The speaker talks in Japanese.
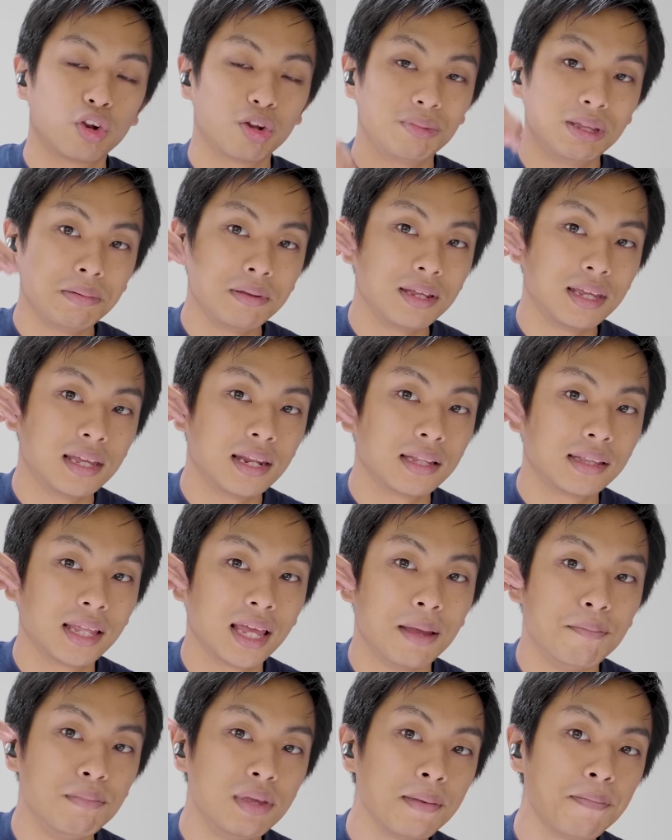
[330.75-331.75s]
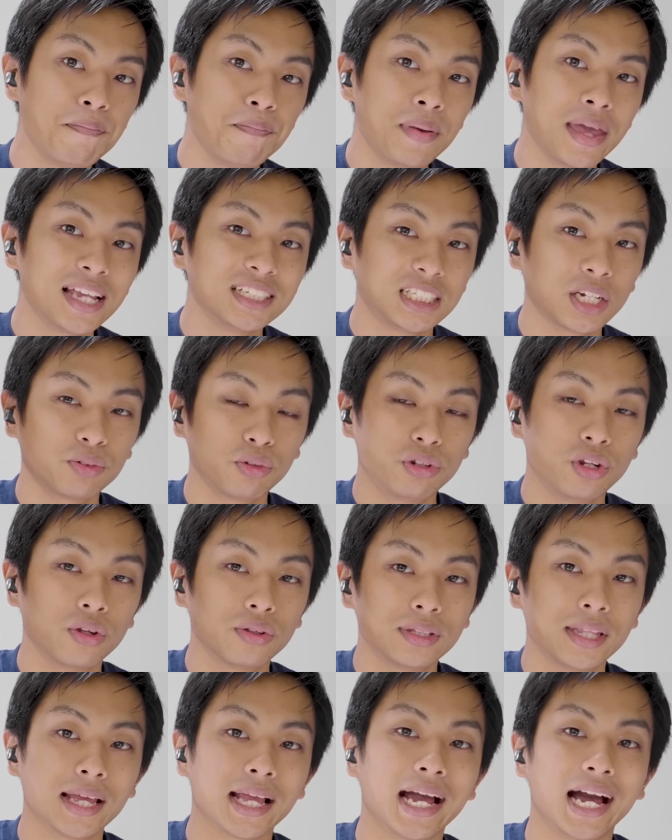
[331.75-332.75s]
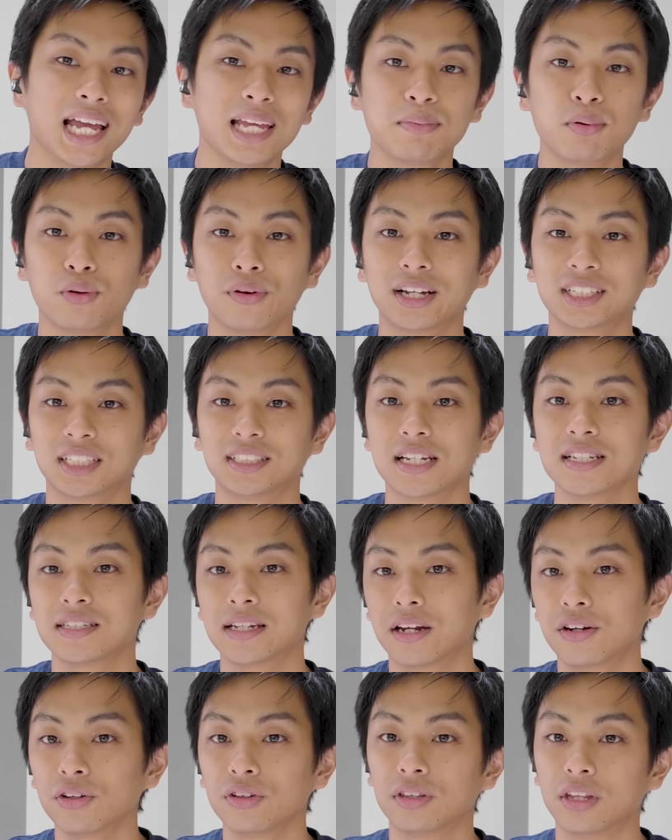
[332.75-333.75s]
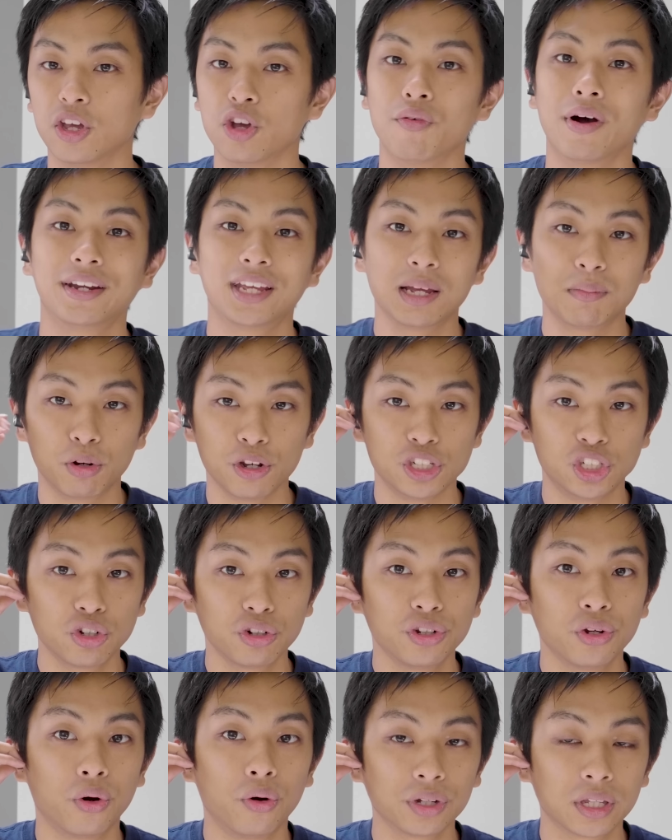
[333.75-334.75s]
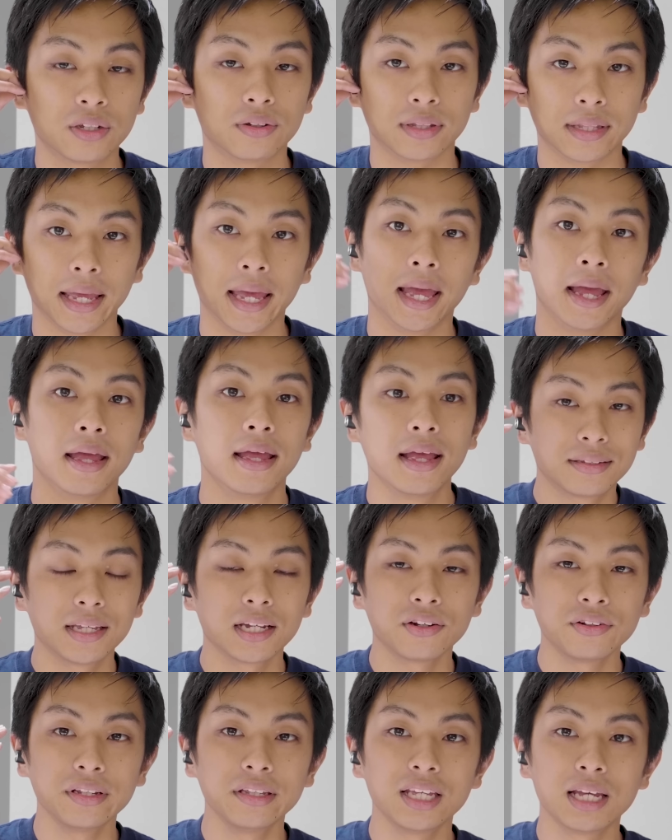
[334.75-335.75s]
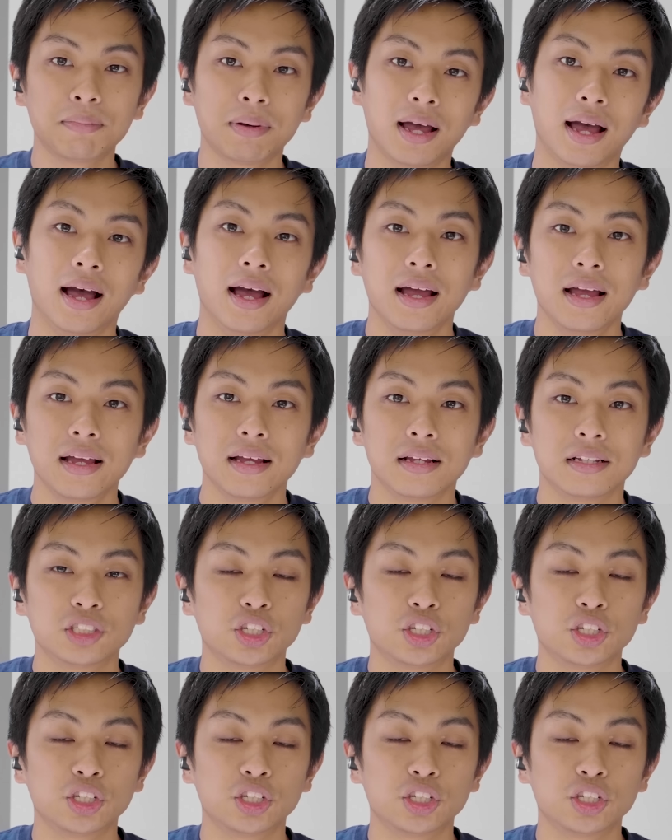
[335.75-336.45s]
この耳に入れて密閉したことによって外部音が遮断されるっていう割合も非常に大きくて逆に言えば